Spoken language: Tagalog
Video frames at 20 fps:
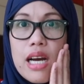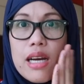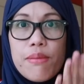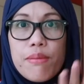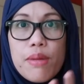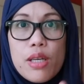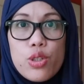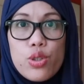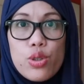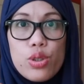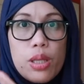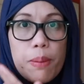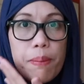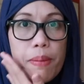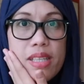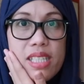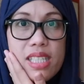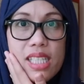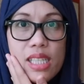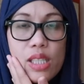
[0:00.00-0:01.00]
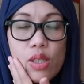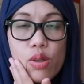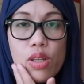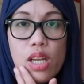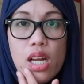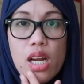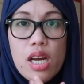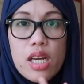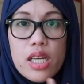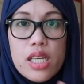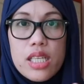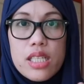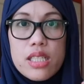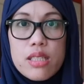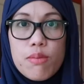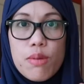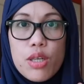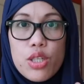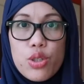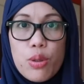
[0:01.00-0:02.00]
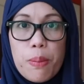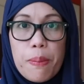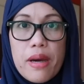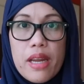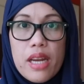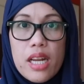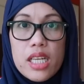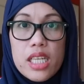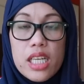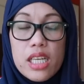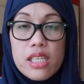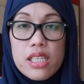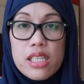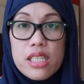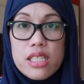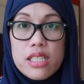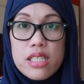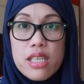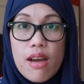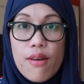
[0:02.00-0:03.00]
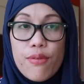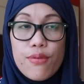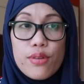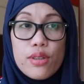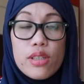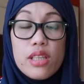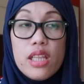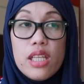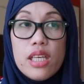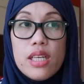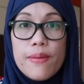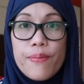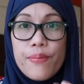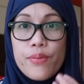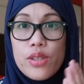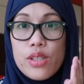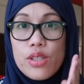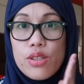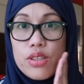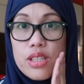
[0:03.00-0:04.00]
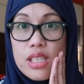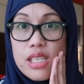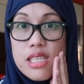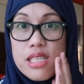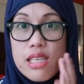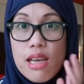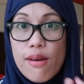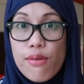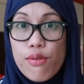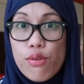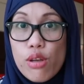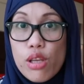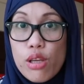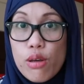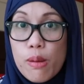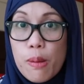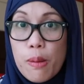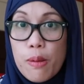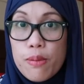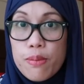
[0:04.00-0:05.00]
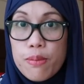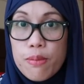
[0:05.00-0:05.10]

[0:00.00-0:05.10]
Ang medyo napansin ko lang is medyo parang nag-suffle. Yung nag-suffle yung